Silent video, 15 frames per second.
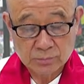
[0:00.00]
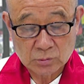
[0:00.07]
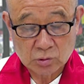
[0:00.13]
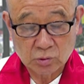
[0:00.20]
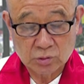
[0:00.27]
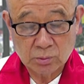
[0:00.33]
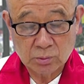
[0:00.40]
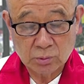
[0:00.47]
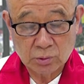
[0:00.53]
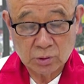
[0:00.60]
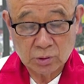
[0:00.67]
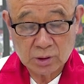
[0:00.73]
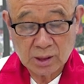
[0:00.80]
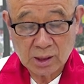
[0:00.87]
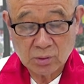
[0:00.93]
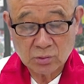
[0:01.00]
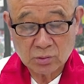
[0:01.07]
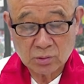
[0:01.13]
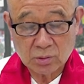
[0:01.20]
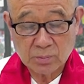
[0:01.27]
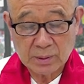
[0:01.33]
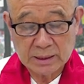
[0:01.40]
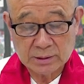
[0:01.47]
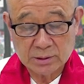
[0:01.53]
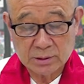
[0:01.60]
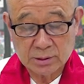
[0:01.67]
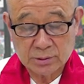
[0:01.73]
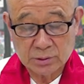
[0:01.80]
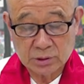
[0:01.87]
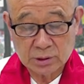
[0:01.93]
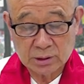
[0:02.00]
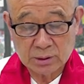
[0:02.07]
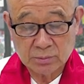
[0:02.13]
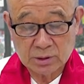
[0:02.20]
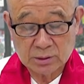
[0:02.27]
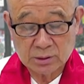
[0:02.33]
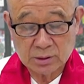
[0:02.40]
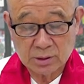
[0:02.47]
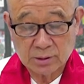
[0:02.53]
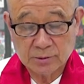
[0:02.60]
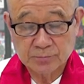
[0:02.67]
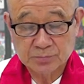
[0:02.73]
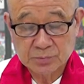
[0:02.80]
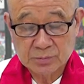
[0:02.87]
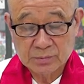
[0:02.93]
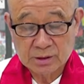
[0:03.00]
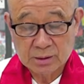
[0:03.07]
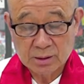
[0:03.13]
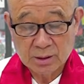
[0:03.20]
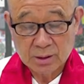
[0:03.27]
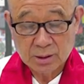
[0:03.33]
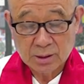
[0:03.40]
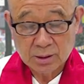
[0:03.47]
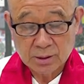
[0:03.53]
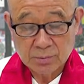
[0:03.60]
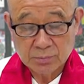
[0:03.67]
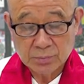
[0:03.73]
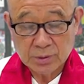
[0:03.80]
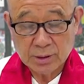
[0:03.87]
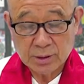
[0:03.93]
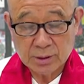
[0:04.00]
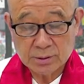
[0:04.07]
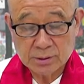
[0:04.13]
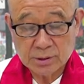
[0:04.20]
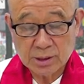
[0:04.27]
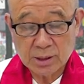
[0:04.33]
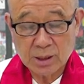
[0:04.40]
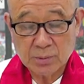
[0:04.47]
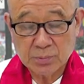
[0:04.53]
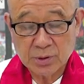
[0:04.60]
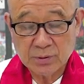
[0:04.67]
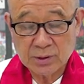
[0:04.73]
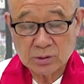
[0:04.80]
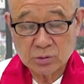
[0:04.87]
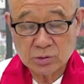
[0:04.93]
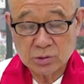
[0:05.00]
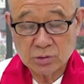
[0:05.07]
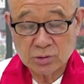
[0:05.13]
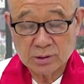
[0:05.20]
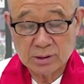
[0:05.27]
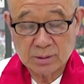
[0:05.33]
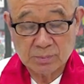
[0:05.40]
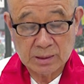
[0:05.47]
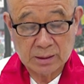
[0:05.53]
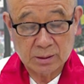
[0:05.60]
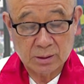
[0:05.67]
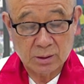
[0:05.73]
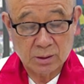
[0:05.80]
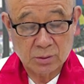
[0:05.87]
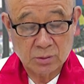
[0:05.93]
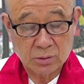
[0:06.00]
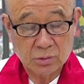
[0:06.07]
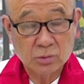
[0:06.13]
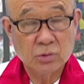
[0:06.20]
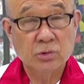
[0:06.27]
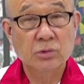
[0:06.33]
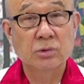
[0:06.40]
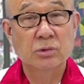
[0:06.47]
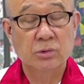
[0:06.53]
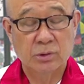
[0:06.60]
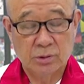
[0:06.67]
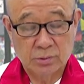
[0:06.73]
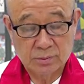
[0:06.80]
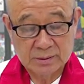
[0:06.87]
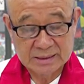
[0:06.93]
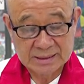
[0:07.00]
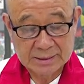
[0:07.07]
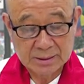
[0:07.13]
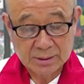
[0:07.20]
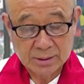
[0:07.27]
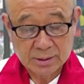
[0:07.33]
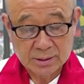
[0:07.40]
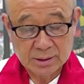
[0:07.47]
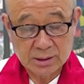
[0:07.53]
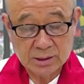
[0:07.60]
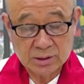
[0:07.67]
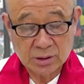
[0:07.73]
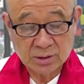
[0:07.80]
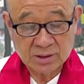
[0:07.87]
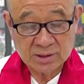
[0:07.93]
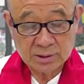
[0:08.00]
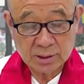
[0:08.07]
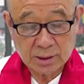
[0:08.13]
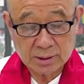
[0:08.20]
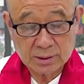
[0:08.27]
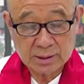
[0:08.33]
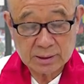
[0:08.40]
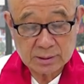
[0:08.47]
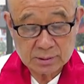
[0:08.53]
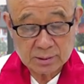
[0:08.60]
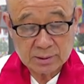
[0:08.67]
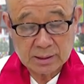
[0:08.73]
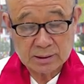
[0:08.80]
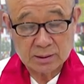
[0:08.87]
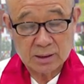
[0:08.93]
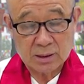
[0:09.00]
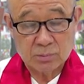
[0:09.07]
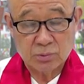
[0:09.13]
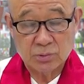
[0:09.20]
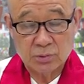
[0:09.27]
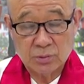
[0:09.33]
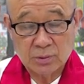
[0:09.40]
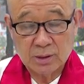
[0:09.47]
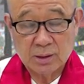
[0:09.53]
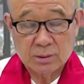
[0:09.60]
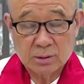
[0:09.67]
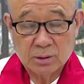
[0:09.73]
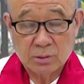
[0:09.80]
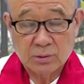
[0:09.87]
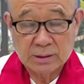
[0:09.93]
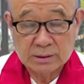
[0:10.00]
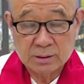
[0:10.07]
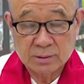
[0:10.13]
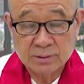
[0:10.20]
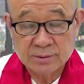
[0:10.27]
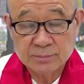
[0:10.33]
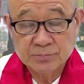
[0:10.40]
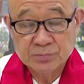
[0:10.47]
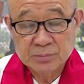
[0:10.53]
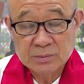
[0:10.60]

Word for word: 국제불교 타운으로 발전시키면서 세계 평화도시로 이제 만들려고 추진 중입니다. 이 정책에 따라서 각 나라 불교가 들어와서